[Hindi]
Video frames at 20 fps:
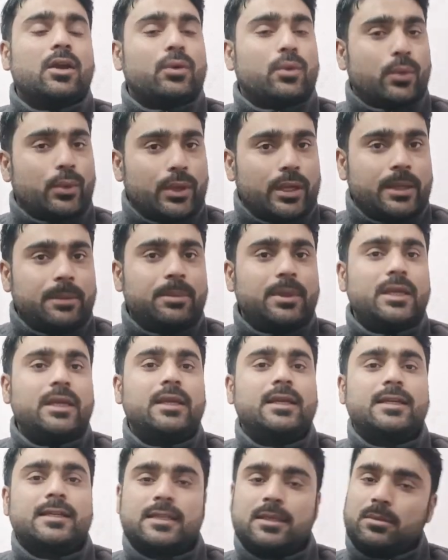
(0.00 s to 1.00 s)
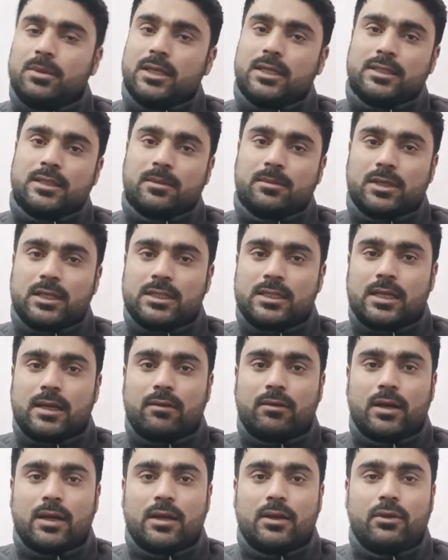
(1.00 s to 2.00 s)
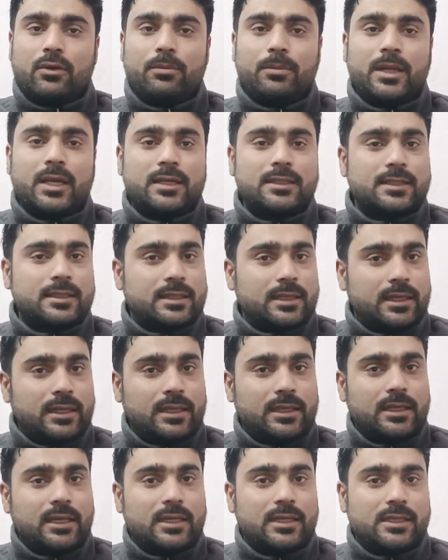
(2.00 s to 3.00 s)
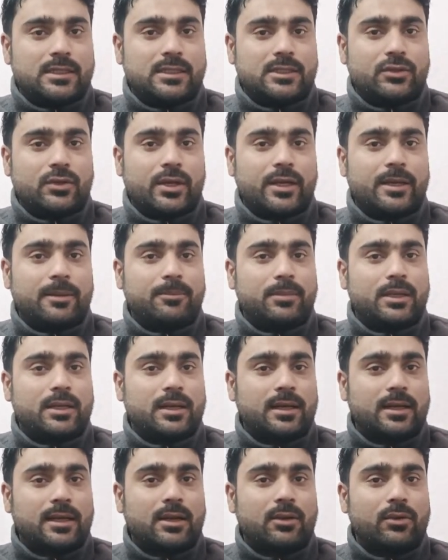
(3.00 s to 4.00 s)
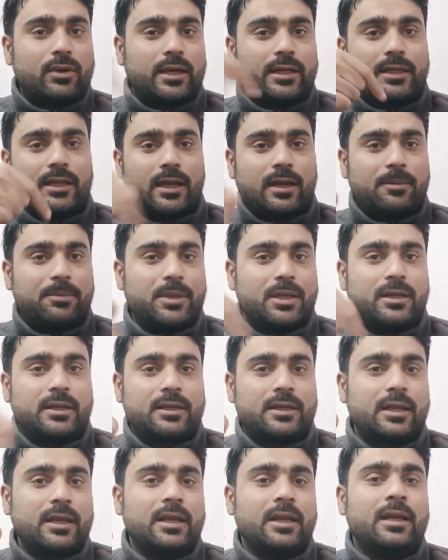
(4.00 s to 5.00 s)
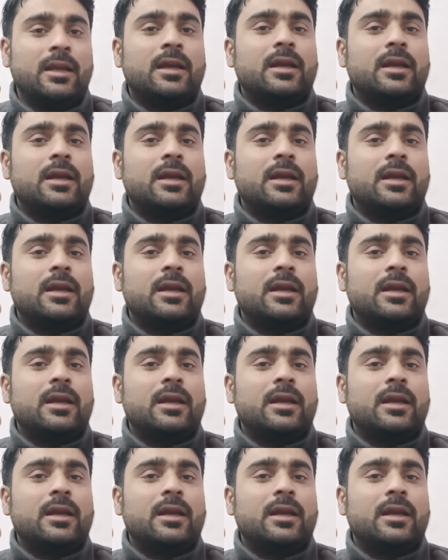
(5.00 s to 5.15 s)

कोई भी किसी भी किस्म का सवाल हो मेरा स्क्रीन के नीचे जो है नंबर आ रहा होगा यहाँ पे करके